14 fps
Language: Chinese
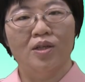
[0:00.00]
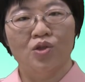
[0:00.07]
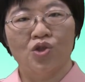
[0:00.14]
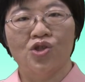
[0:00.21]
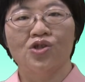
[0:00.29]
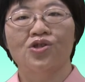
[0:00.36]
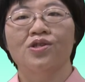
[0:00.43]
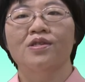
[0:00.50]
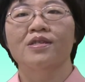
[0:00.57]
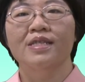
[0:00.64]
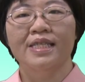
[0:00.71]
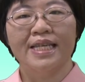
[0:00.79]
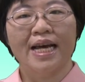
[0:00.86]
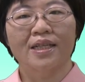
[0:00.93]
此
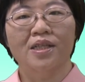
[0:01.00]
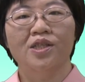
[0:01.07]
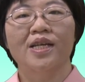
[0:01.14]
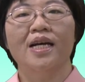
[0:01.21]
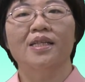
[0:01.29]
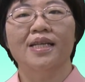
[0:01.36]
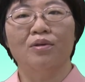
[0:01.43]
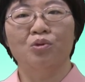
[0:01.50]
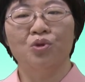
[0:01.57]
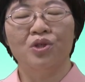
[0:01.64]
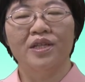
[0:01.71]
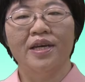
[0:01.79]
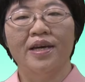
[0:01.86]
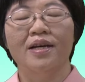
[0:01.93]
时价格上涨
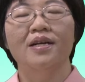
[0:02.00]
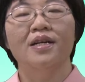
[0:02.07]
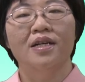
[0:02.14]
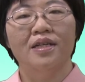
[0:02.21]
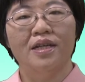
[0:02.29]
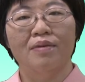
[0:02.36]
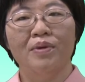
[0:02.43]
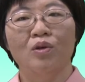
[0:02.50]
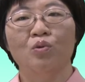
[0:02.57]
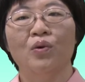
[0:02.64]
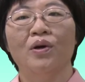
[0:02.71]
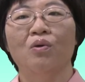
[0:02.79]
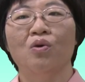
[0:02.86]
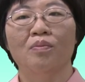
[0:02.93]
剧烈，人民
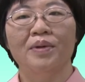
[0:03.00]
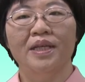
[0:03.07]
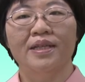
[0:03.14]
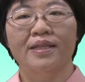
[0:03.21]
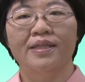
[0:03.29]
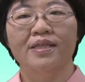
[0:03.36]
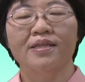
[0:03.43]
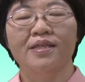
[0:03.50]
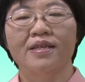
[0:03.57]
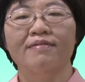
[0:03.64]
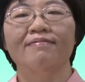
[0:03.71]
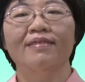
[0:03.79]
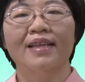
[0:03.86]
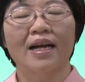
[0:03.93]
对货币的信
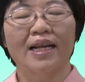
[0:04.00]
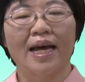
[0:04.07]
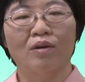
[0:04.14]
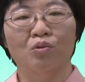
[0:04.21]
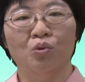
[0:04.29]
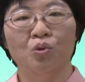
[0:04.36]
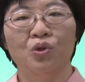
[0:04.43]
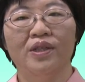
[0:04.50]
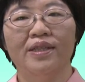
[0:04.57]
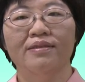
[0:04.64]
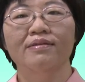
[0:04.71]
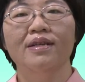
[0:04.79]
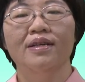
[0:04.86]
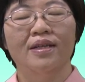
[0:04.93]
心荡然无
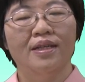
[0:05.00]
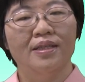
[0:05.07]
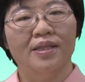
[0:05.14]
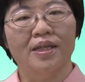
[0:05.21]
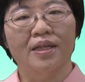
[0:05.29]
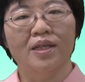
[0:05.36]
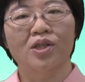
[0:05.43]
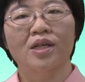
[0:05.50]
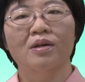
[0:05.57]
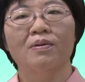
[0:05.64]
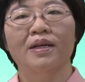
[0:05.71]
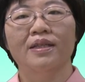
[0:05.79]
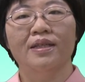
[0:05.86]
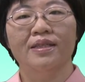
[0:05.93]
存，整个社
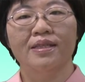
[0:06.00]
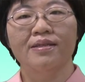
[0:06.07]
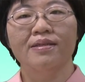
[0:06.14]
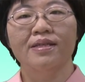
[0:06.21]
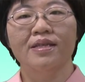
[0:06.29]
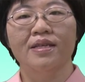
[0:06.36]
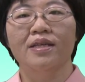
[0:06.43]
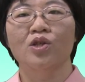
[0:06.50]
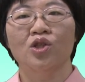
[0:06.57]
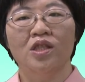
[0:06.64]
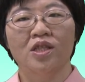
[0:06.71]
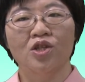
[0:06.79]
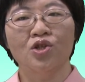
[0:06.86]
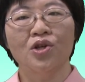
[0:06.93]
会的经济
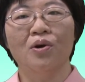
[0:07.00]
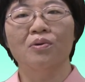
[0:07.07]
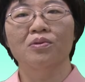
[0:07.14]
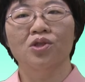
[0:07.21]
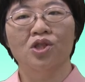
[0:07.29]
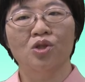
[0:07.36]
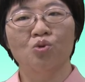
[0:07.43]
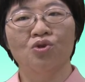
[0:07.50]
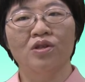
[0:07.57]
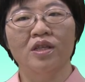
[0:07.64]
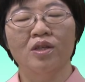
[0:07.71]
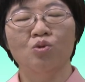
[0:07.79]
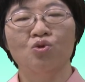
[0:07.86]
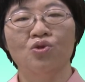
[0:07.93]
金融失去
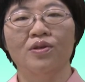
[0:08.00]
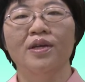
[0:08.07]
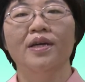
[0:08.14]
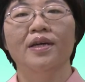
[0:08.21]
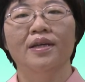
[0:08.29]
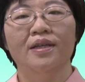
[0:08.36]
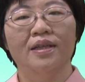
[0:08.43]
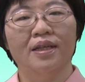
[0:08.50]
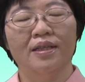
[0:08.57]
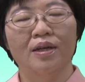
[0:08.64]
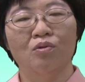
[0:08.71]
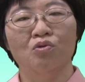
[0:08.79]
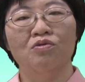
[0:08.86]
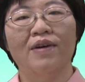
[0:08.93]
依据，可
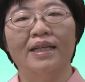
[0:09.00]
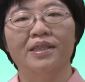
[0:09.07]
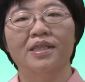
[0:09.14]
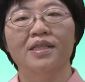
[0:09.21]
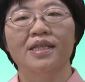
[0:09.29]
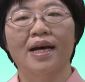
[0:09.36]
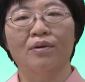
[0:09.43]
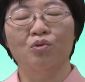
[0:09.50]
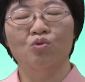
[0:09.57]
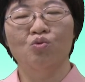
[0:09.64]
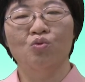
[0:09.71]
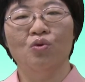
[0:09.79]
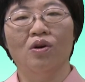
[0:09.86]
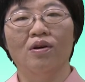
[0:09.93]
能无法正常
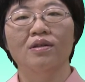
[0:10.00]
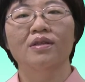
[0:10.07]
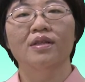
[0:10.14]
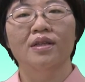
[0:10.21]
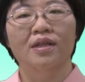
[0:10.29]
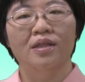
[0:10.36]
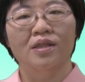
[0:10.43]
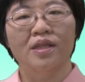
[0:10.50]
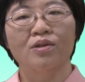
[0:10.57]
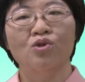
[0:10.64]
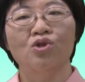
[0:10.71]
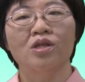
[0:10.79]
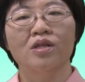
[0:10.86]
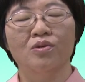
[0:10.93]
运作，政
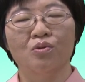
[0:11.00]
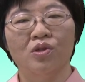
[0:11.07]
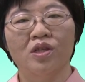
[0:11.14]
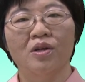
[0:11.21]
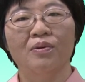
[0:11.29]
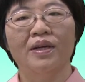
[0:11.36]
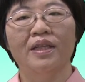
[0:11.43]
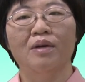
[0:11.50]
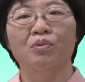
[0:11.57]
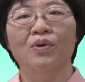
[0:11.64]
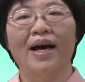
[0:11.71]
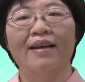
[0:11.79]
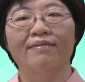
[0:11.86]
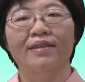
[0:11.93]
治与社会的不
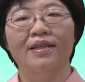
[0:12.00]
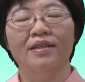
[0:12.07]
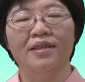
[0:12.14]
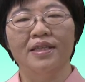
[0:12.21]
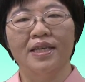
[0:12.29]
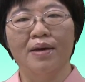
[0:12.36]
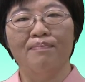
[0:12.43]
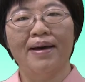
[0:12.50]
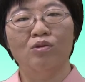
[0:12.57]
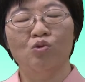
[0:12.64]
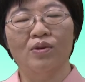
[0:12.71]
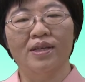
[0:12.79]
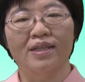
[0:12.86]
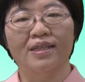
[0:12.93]
安定也伴
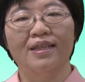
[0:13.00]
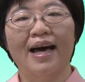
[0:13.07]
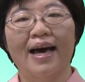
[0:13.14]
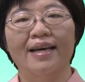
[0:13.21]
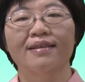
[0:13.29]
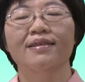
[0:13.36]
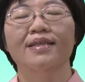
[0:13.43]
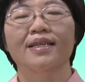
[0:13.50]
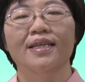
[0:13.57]
随而来。